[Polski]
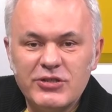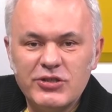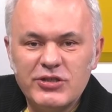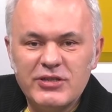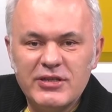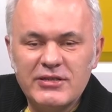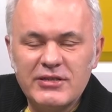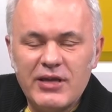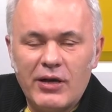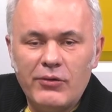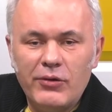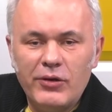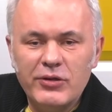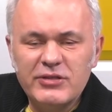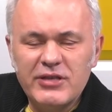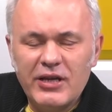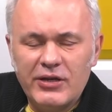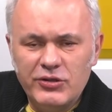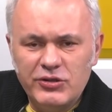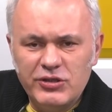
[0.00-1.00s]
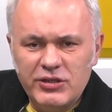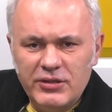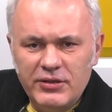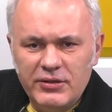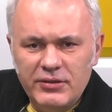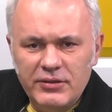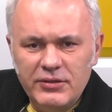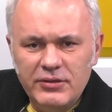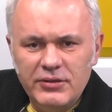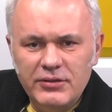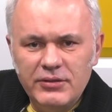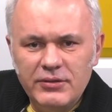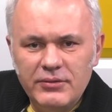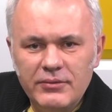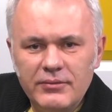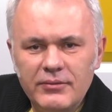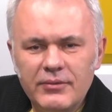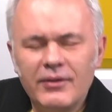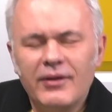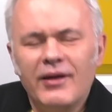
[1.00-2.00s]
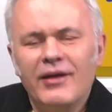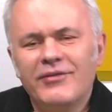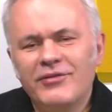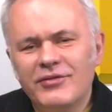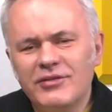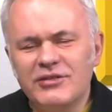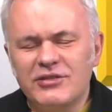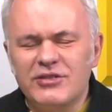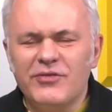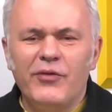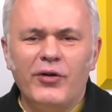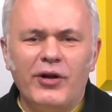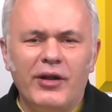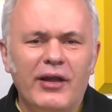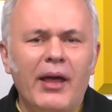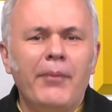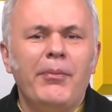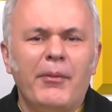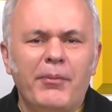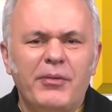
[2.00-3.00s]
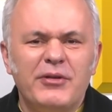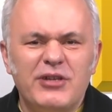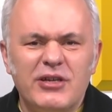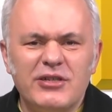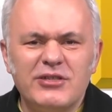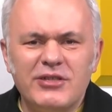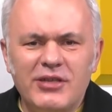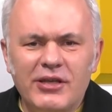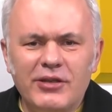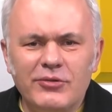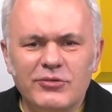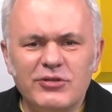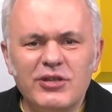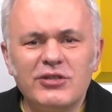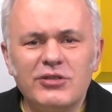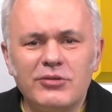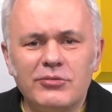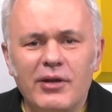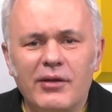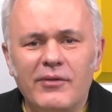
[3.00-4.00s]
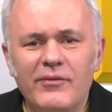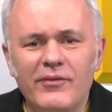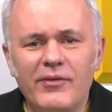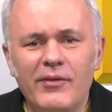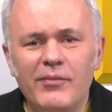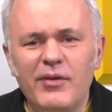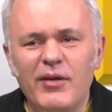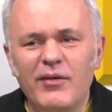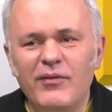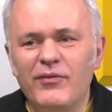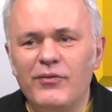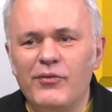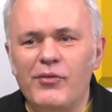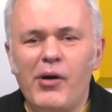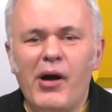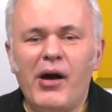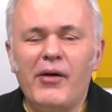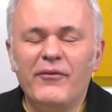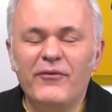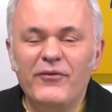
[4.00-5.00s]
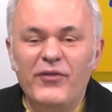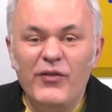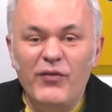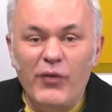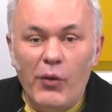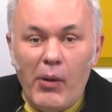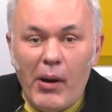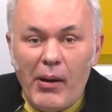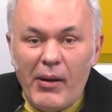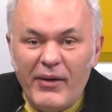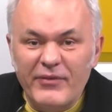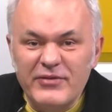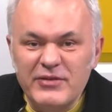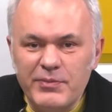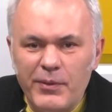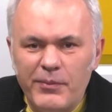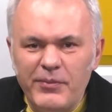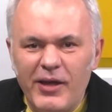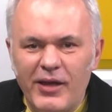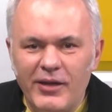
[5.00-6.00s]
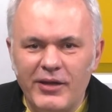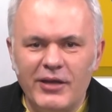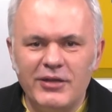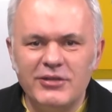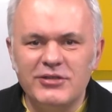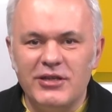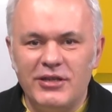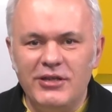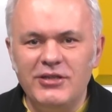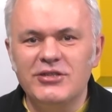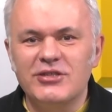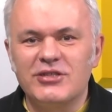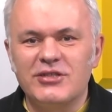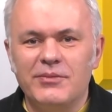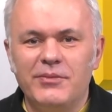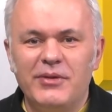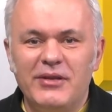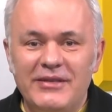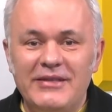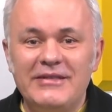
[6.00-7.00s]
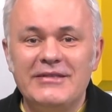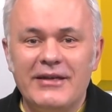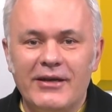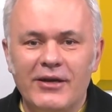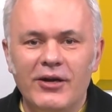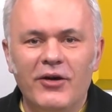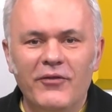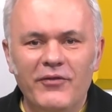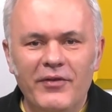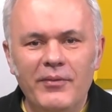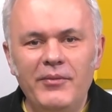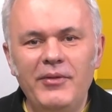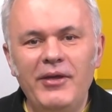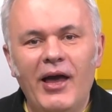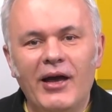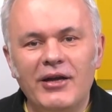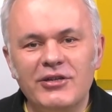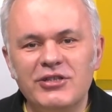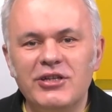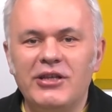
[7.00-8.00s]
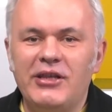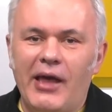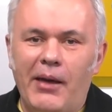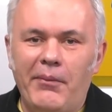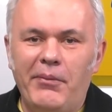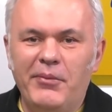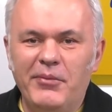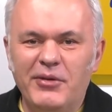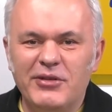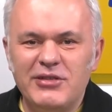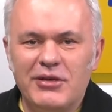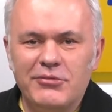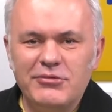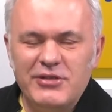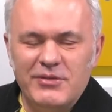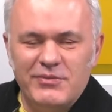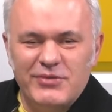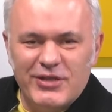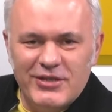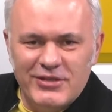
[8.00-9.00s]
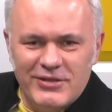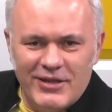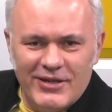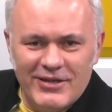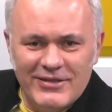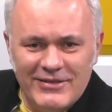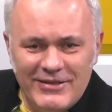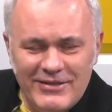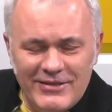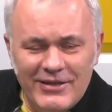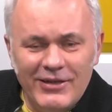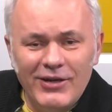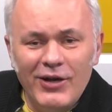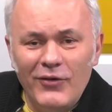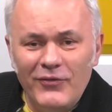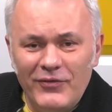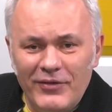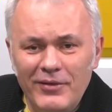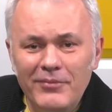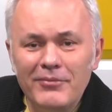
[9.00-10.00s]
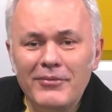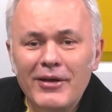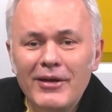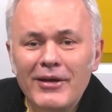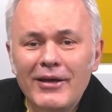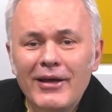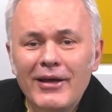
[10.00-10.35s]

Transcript: coś zaskakującego, że yy, a, znaczy w ogóle najpierw powiedziałeś jedną rzecz, która we mnie wywoła, wywołała wspomnienia, że idziesz sobie Dizengoffem. Jakże ja bym chciał się przejść teraz Dizengoffem,